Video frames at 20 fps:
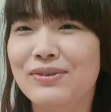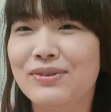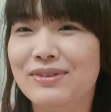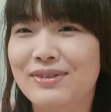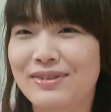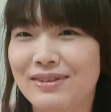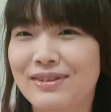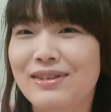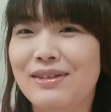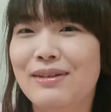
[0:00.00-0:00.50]
を
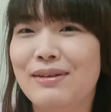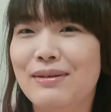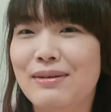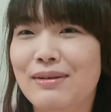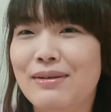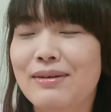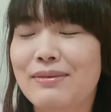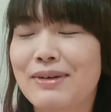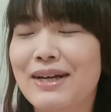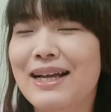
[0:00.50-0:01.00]

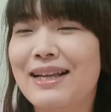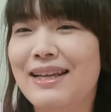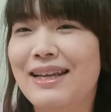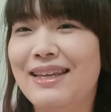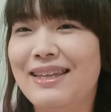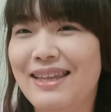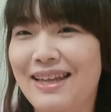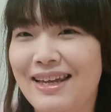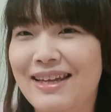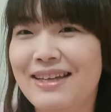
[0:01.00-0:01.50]
兼
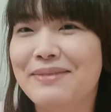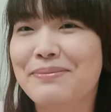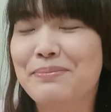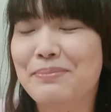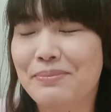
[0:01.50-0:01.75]
ねて